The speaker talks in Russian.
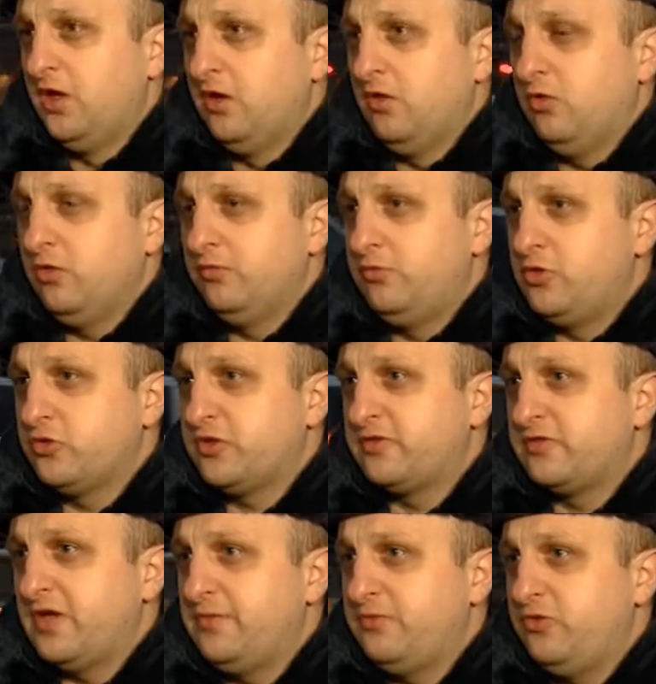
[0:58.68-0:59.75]
Он может
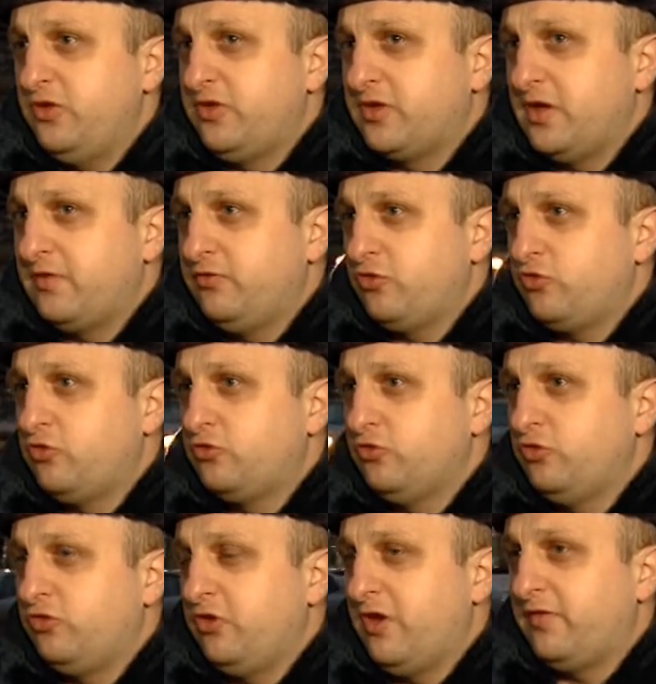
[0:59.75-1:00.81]
сообщить как в
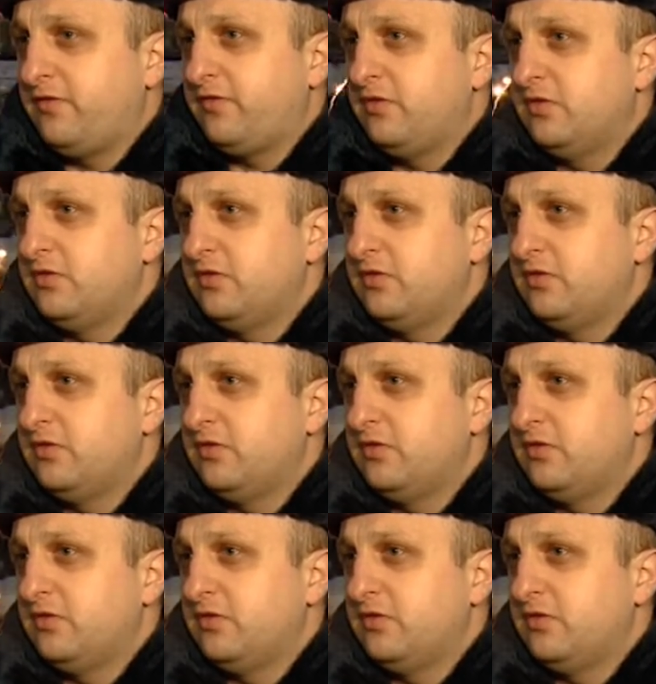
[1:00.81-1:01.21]
дежурную часть